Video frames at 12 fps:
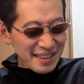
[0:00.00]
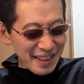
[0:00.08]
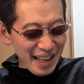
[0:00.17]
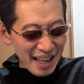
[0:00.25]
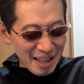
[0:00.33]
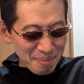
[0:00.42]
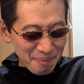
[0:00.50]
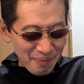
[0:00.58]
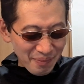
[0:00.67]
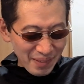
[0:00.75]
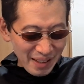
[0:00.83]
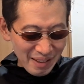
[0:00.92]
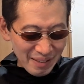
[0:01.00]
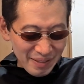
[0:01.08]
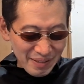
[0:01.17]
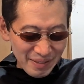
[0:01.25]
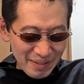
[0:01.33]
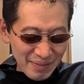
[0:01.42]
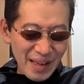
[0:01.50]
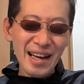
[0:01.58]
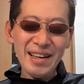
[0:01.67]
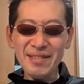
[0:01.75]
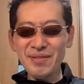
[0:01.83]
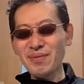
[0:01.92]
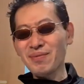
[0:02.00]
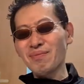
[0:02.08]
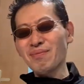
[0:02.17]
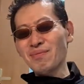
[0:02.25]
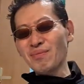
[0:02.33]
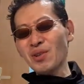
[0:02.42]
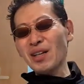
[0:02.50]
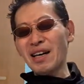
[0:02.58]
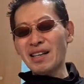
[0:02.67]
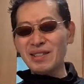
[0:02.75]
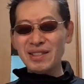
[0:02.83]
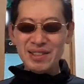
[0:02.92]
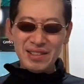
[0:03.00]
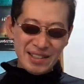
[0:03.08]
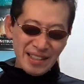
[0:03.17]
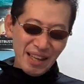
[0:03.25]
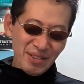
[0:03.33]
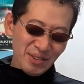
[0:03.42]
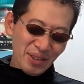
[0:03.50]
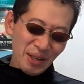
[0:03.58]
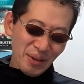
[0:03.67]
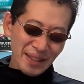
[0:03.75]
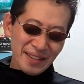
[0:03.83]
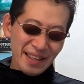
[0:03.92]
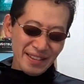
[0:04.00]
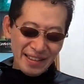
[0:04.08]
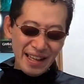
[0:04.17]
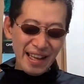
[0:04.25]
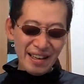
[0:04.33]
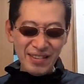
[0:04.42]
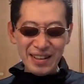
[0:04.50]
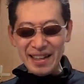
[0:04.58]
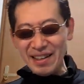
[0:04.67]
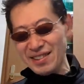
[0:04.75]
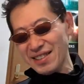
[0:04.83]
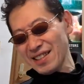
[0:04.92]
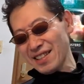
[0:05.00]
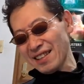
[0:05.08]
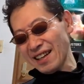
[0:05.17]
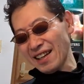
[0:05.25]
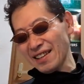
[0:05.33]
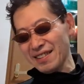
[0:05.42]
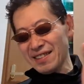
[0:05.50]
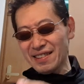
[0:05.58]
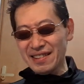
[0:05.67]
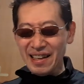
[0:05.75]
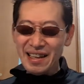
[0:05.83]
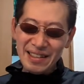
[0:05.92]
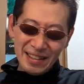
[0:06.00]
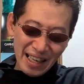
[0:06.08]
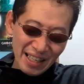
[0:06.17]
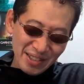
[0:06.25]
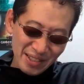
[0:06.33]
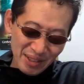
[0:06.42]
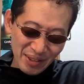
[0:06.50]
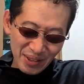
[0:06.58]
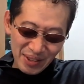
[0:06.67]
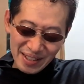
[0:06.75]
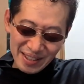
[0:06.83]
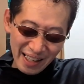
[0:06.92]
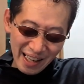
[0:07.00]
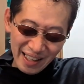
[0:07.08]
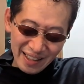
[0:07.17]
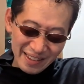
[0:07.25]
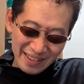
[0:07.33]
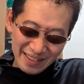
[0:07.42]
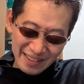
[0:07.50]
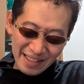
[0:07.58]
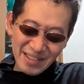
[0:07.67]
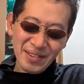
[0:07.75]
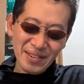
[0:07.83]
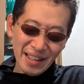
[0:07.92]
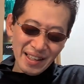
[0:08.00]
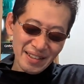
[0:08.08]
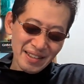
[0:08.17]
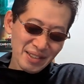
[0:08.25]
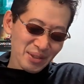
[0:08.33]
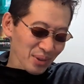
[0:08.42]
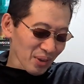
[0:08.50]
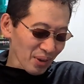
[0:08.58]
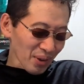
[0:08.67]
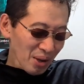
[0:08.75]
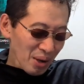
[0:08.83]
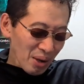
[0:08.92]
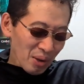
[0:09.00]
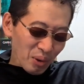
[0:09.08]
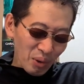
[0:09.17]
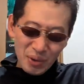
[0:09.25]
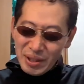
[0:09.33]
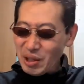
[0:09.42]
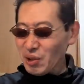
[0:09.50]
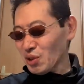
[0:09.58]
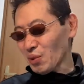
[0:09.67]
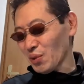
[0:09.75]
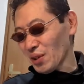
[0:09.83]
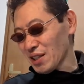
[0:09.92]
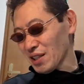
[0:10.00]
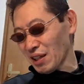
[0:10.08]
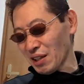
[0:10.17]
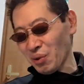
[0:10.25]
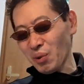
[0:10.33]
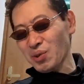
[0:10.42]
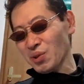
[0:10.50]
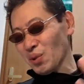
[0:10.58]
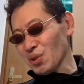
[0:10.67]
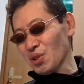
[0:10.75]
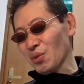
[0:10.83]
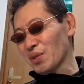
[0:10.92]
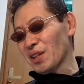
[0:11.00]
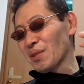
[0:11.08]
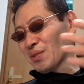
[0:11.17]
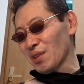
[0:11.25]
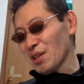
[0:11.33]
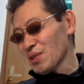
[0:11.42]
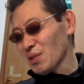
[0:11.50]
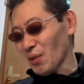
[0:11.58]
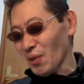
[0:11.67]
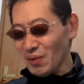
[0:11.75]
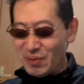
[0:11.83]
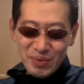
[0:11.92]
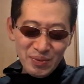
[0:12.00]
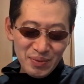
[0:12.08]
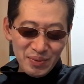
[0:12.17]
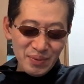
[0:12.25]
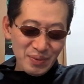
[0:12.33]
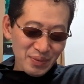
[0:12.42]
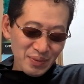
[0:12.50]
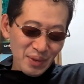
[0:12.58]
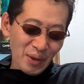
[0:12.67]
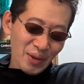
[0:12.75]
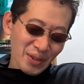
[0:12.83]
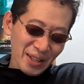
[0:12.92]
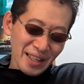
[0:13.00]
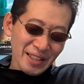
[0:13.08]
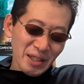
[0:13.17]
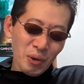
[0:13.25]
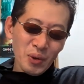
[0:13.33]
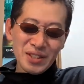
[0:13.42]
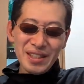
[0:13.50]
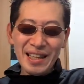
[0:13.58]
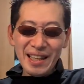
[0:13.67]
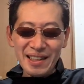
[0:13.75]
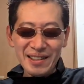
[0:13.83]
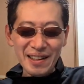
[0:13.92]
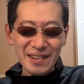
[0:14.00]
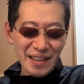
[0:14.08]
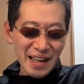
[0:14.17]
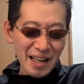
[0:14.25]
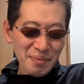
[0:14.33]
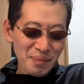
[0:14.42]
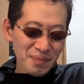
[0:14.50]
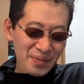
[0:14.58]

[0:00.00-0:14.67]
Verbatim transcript: で、まあ、僕は死体運動が終わったんで、まあ、出口からね、退出しようとしたんですよね。で、その女の人もなぜかね、ここっちを見てるんですよ。なんか、なんか言ってほしげだったんで、